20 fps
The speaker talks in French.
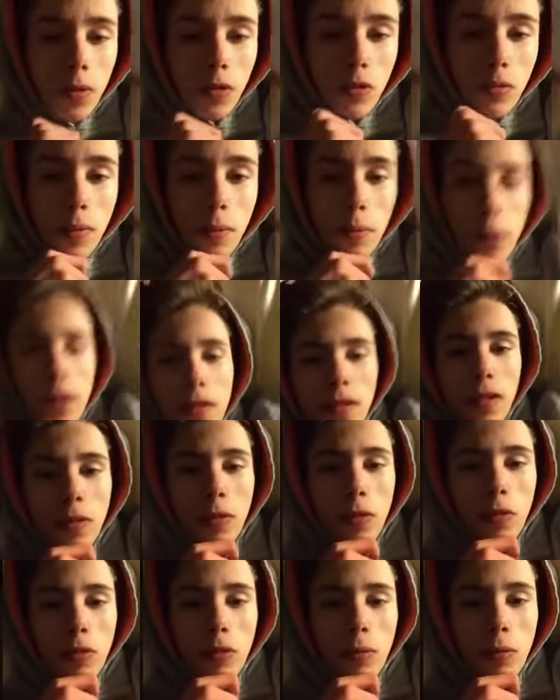mais tu mets pas de ça sur
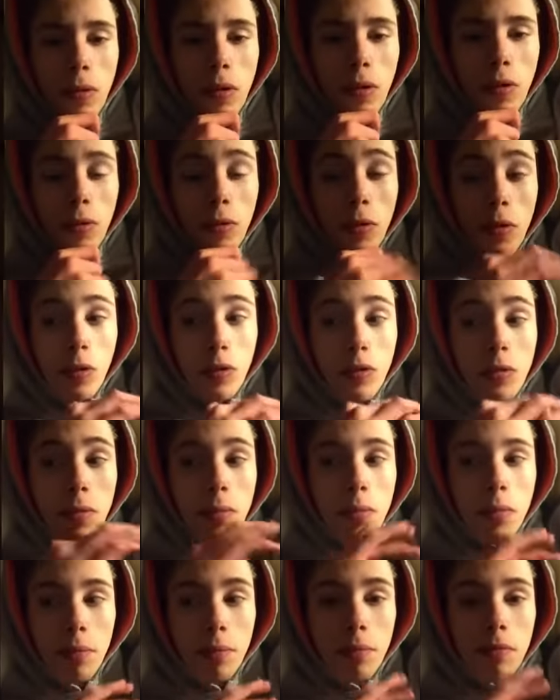YouTube. Sur
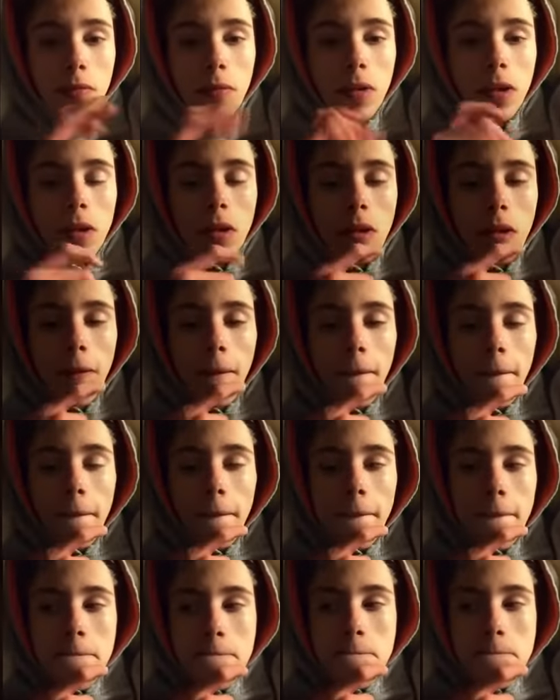YouTube,
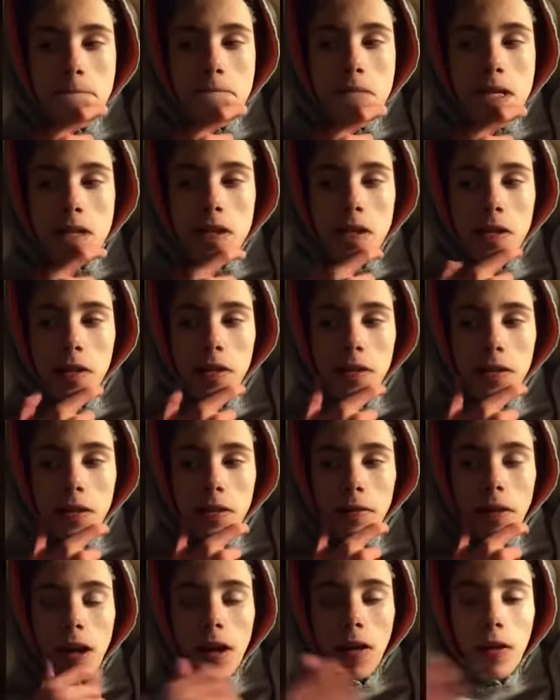mais
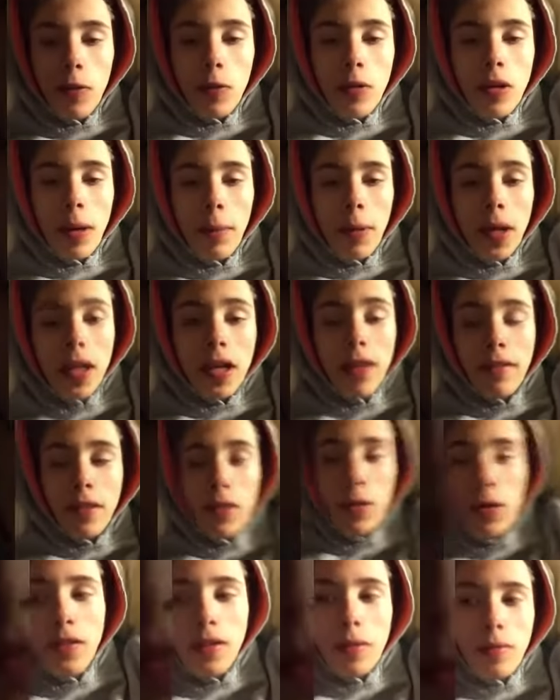euh, voilà. Donc après, il a
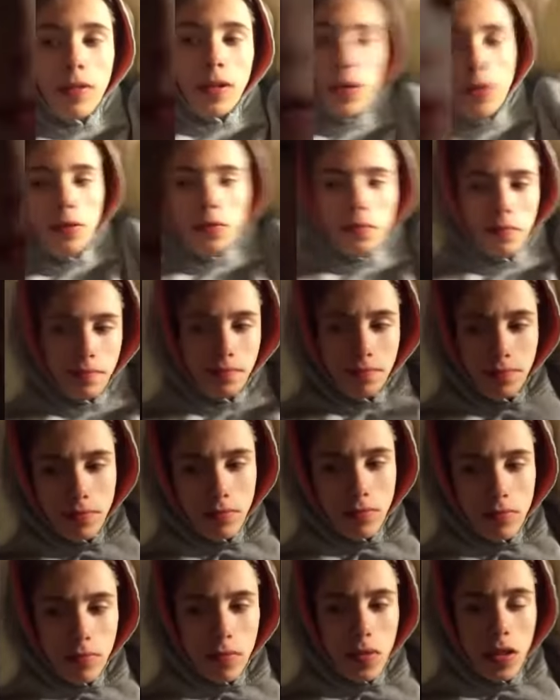fait une deuxième vidéo,
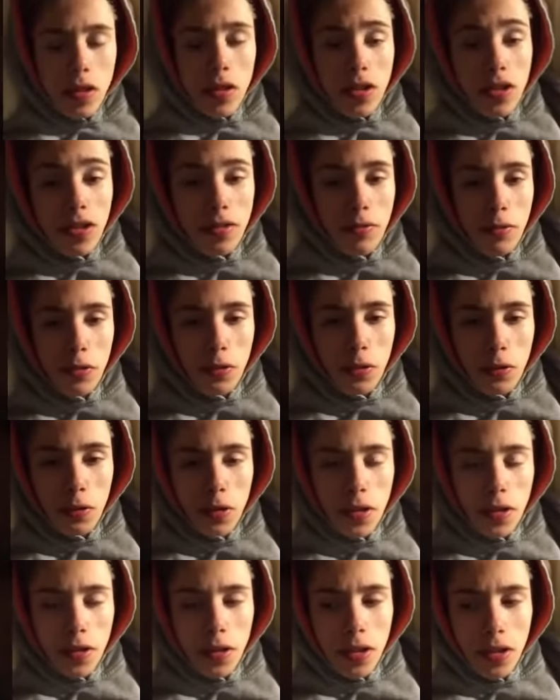que j'ai vu ce
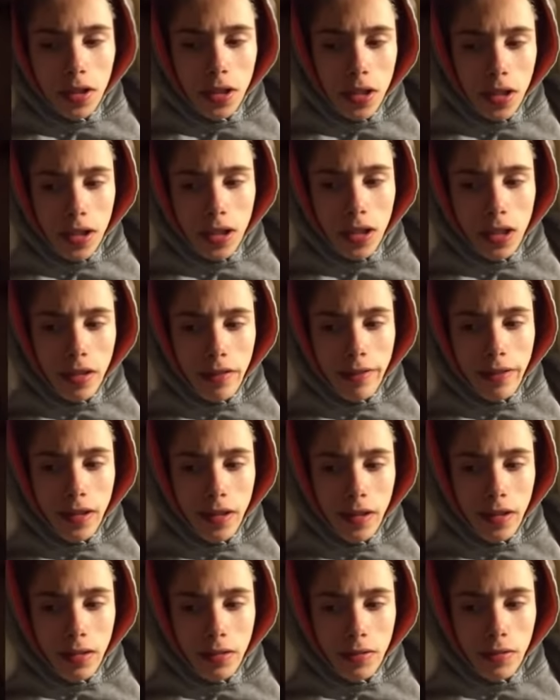soir. Il a
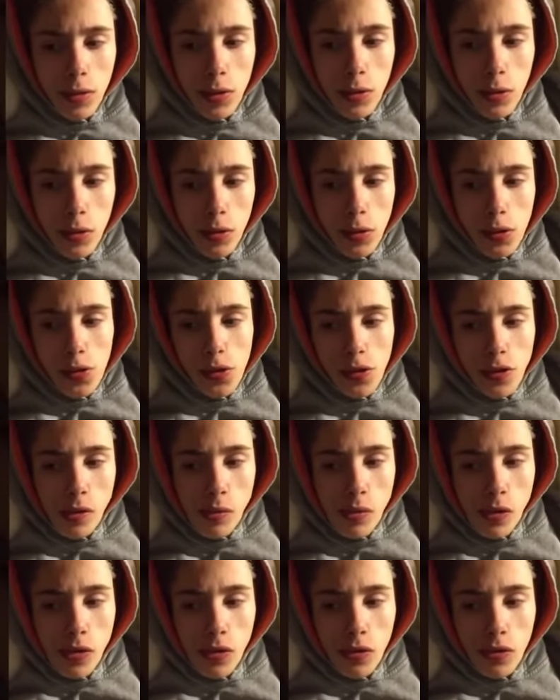fait une vidéo
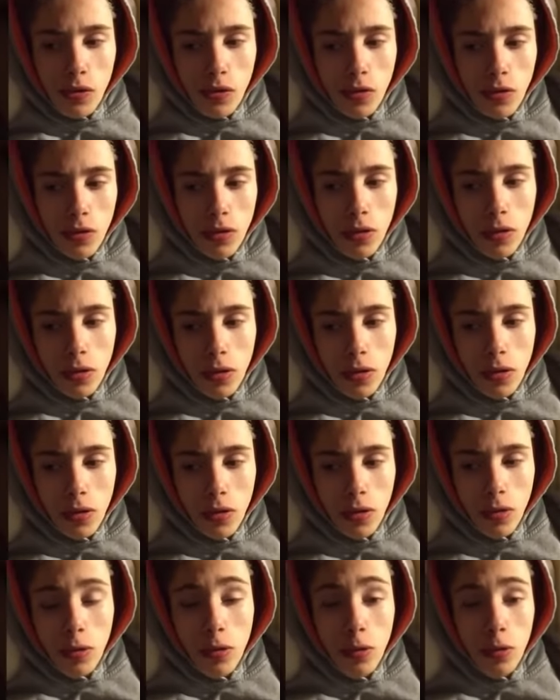justement sur
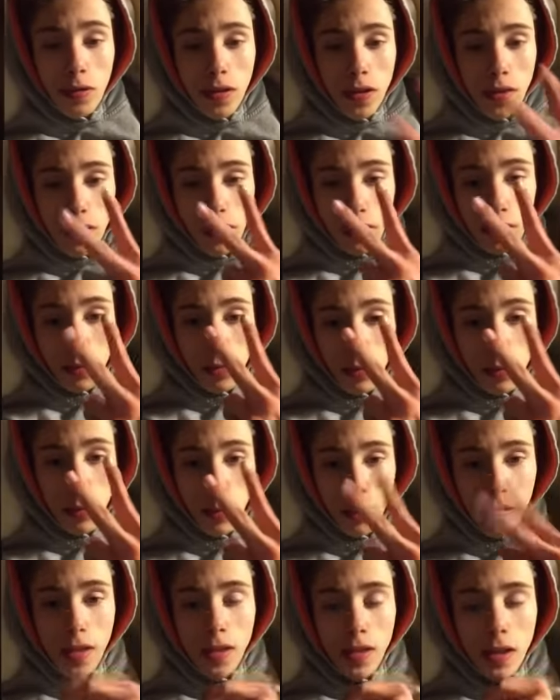deux filles,
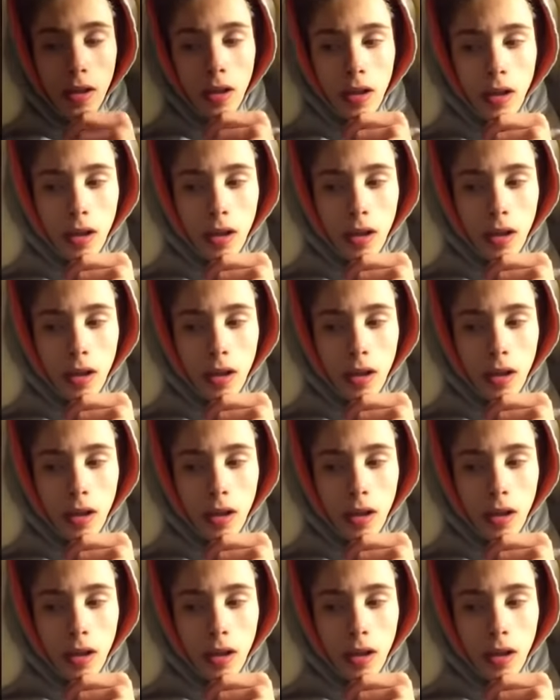deux filles